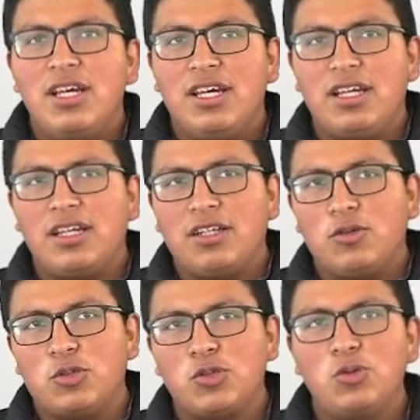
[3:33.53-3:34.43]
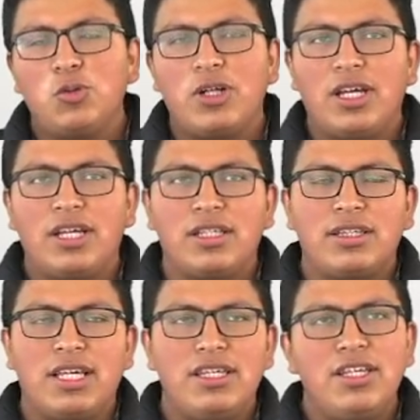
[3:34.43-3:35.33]
en costura, en
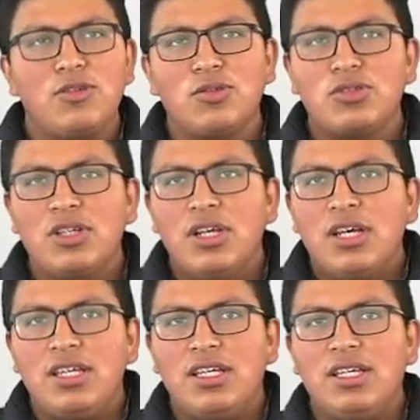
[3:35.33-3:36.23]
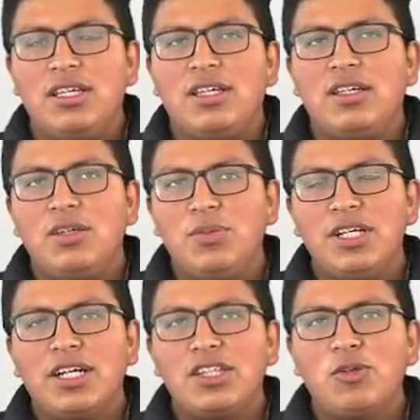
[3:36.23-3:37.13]
teñidos y,
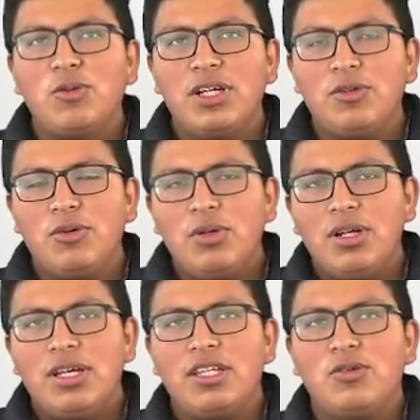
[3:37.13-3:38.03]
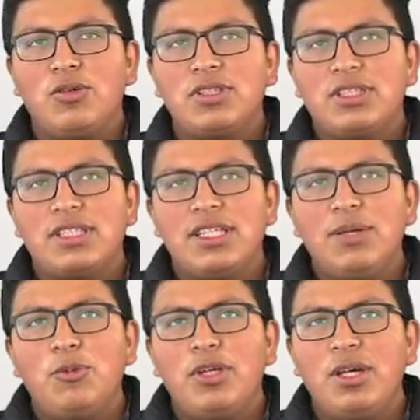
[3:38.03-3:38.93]
bien articulado, entonces,
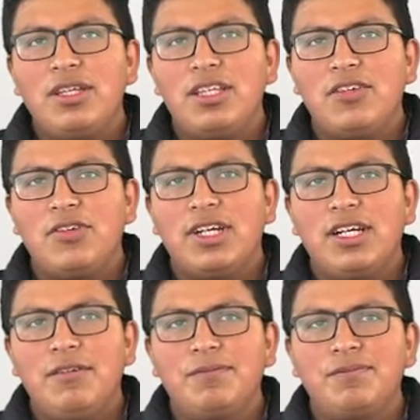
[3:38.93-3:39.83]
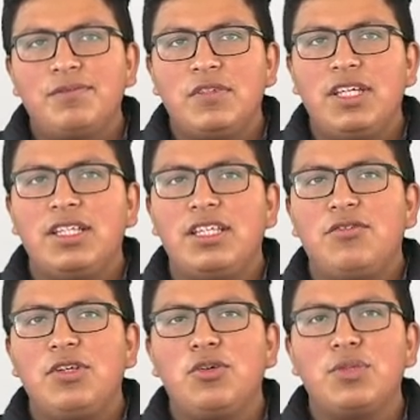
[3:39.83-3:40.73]
¿qué voy a identificar?
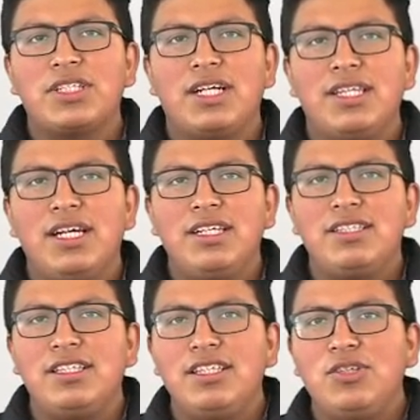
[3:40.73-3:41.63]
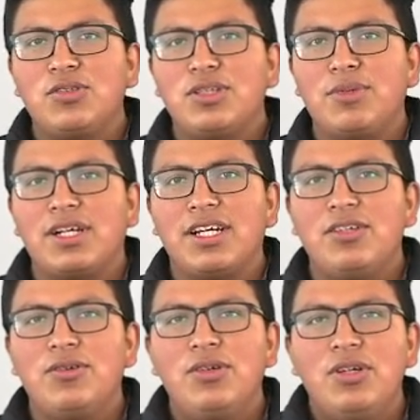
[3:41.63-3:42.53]
identifico mis canales y nichos de
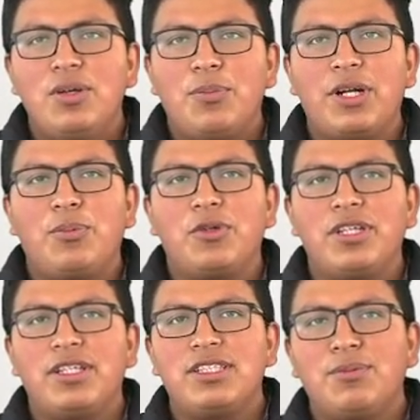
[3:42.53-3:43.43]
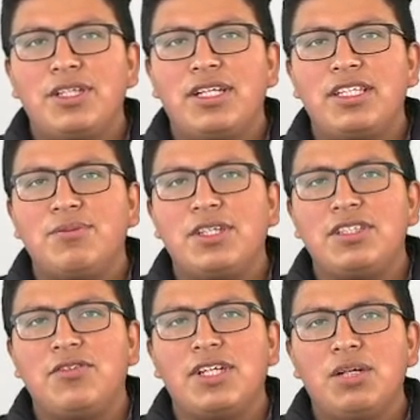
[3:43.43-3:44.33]
mercado para poder de esa manera
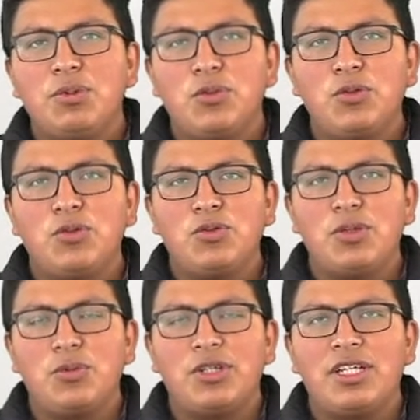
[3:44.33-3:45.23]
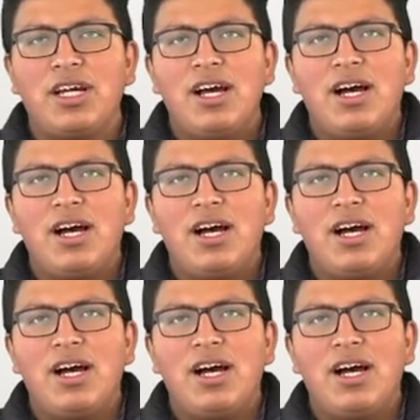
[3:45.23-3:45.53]
diversificar mi producto y poder